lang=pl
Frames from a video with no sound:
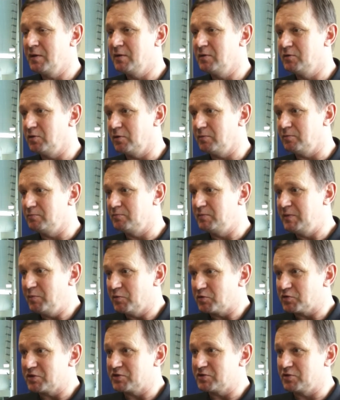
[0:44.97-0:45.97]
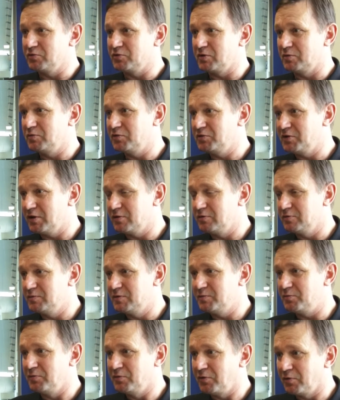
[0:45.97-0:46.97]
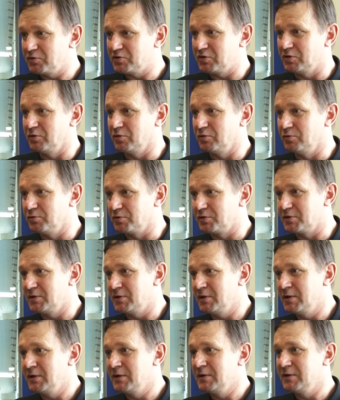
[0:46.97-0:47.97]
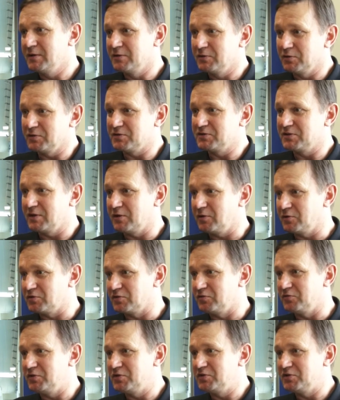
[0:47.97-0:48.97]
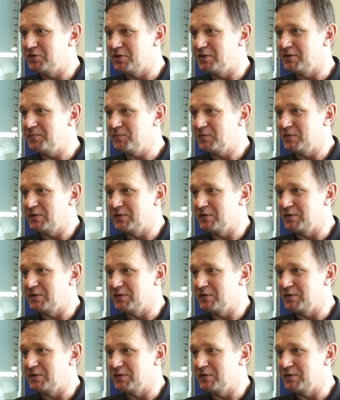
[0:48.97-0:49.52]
No, mimo, że są to młode kluby, płyną się do góry, no, za oczywiście,